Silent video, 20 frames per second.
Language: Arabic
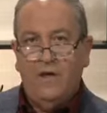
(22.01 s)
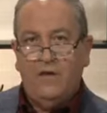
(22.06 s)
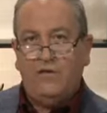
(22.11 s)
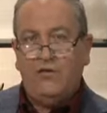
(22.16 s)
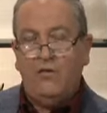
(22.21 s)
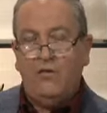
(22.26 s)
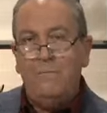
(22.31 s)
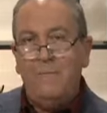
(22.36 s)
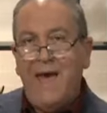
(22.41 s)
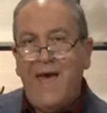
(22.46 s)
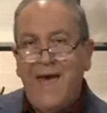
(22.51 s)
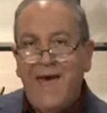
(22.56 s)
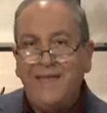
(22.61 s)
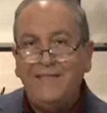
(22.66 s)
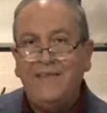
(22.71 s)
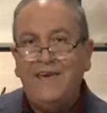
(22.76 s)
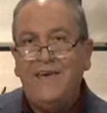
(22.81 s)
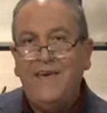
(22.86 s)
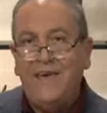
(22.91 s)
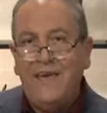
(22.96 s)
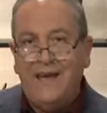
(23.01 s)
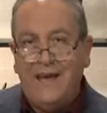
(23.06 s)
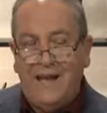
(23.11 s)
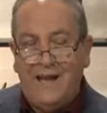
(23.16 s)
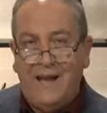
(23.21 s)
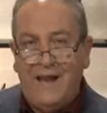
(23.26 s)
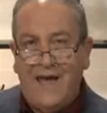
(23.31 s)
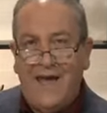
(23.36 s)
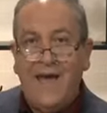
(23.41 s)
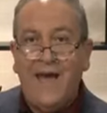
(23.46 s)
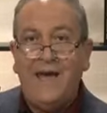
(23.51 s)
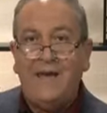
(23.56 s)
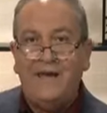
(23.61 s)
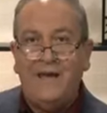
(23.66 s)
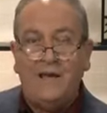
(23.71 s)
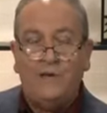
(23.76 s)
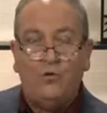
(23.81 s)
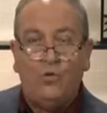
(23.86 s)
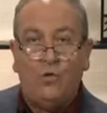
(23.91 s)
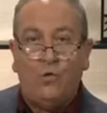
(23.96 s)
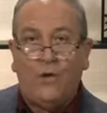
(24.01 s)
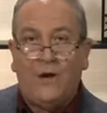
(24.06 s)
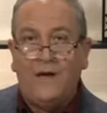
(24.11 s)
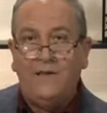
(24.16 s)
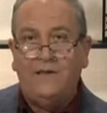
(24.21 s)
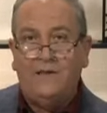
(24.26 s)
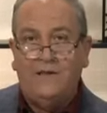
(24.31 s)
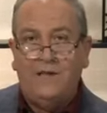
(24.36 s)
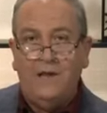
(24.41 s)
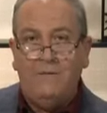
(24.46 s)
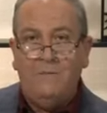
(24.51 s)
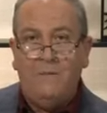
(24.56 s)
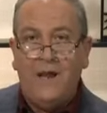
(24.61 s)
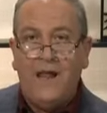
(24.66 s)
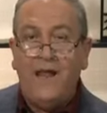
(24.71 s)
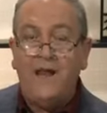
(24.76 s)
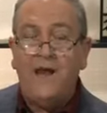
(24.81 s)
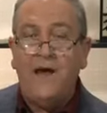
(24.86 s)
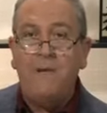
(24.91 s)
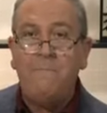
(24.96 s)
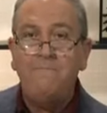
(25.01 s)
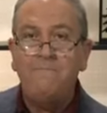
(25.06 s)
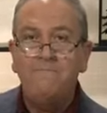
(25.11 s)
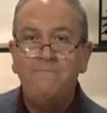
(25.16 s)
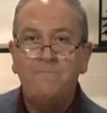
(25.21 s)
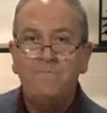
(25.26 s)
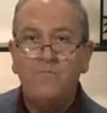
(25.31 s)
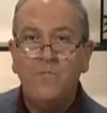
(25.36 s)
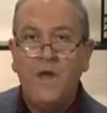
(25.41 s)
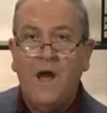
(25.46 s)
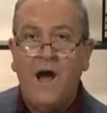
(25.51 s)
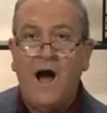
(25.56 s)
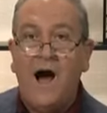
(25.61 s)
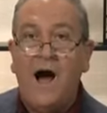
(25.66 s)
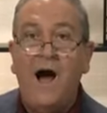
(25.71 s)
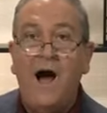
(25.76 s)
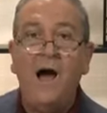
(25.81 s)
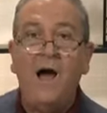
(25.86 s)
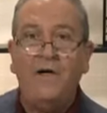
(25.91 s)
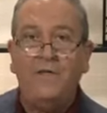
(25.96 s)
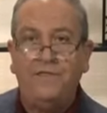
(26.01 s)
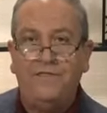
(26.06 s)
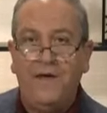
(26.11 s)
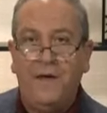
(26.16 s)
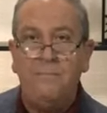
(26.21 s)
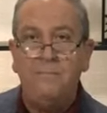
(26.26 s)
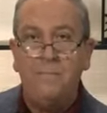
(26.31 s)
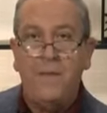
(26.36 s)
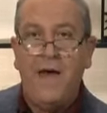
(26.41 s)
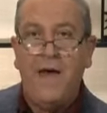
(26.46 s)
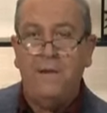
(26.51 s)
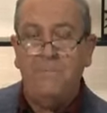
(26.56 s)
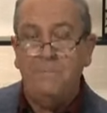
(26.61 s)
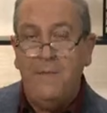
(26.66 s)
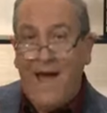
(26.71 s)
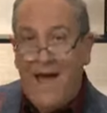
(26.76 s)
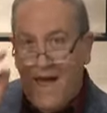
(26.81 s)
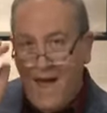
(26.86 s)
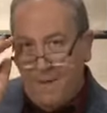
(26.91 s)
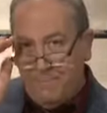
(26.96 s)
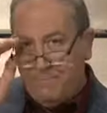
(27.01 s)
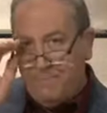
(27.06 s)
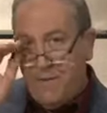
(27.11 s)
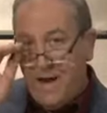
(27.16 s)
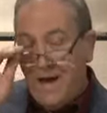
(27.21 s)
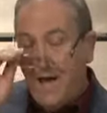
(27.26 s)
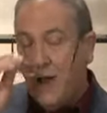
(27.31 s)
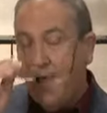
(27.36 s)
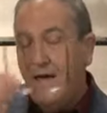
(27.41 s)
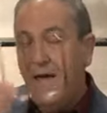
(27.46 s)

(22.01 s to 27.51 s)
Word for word: ثم هذه الآية تقدم لنا أعظم محبة